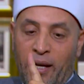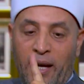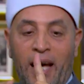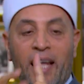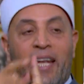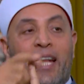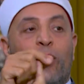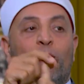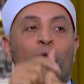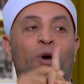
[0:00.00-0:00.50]

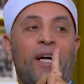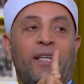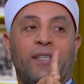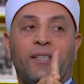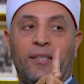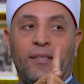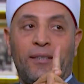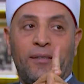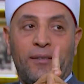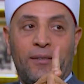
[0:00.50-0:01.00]
انا
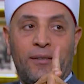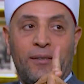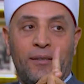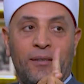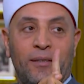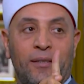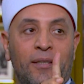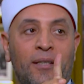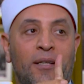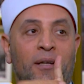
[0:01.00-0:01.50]
لوحدي
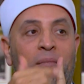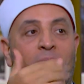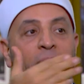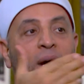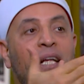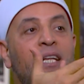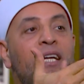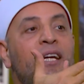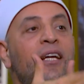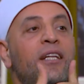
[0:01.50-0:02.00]

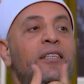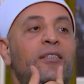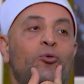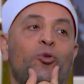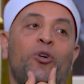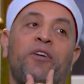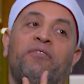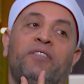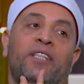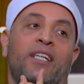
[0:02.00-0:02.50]
معالج جيت
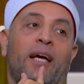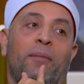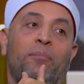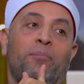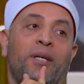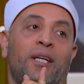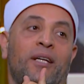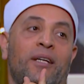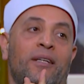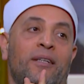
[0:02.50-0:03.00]
وقفت
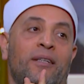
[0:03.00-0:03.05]
جنبي